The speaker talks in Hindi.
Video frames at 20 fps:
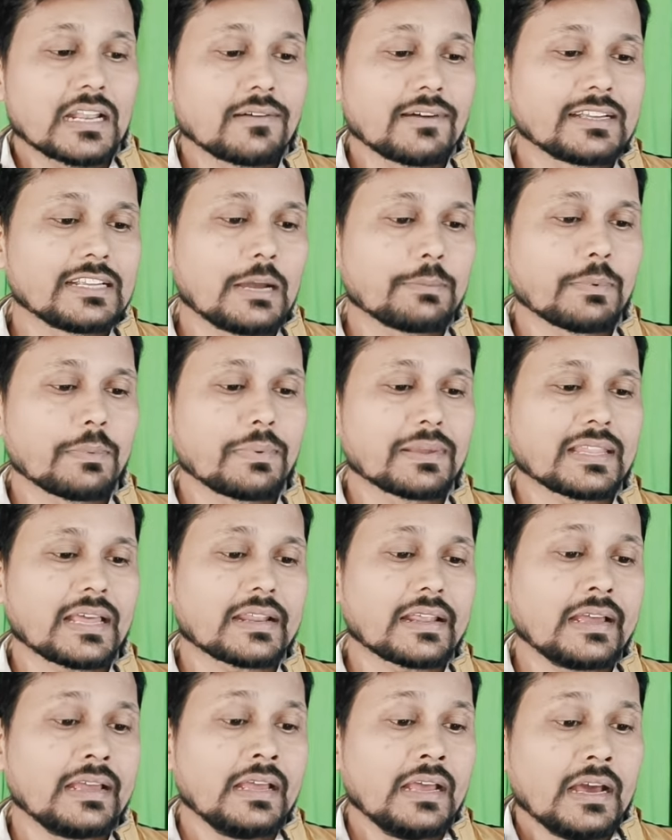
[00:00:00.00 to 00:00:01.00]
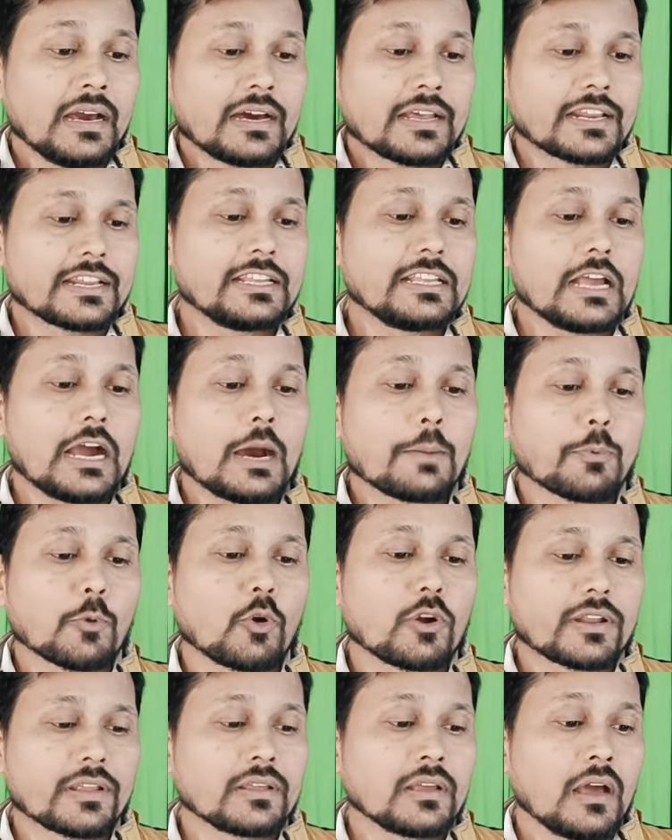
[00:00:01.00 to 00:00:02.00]
अलावा यहां पर बता रहा है री
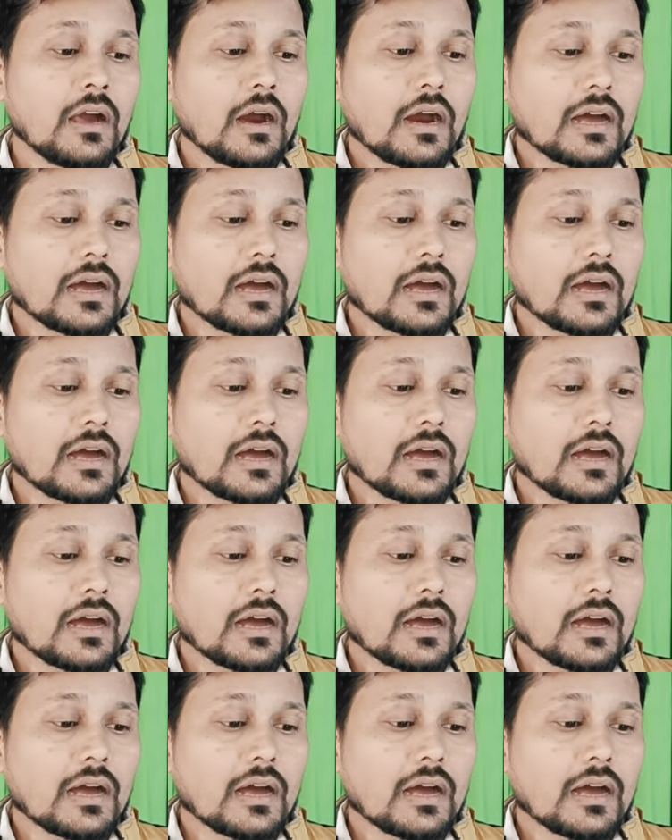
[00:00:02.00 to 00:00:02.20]
अपलोडिंग